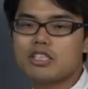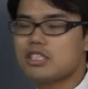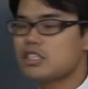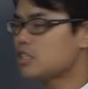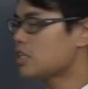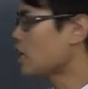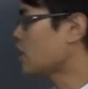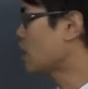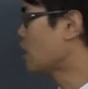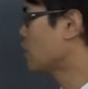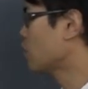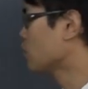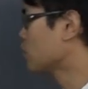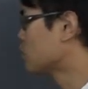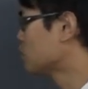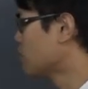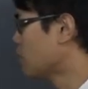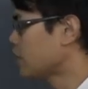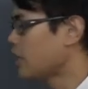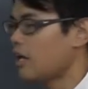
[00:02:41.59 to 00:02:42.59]
1から
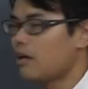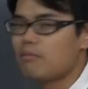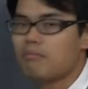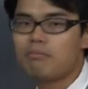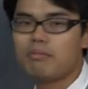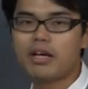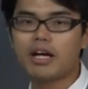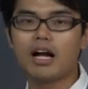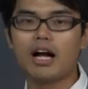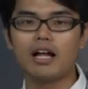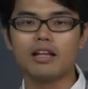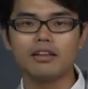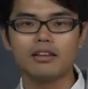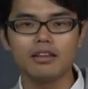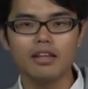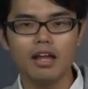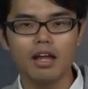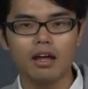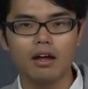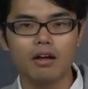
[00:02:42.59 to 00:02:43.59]
6まで目があっ
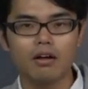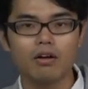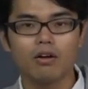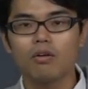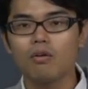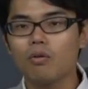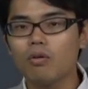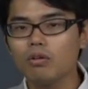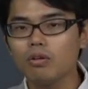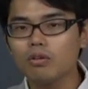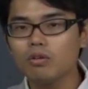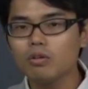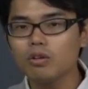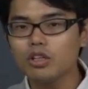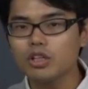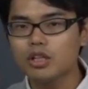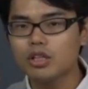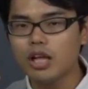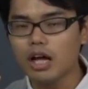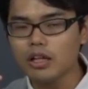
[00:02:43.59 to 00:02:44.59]
てこの
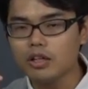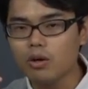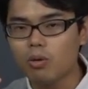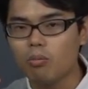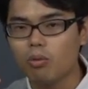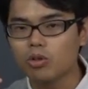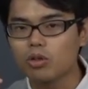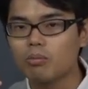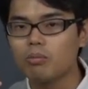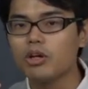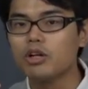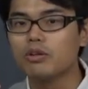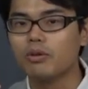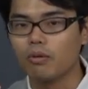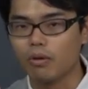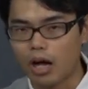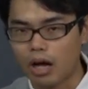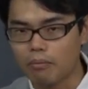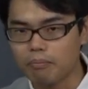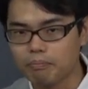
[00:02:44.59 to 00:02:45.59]
時に何を求める
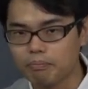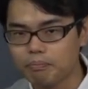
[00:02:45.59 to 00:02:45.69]
のか